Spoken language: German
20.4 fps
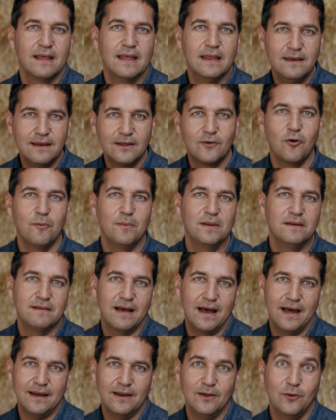in die
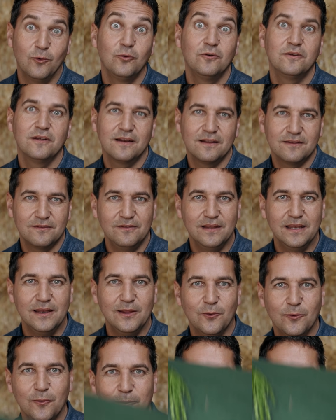Kommentare unter das Video.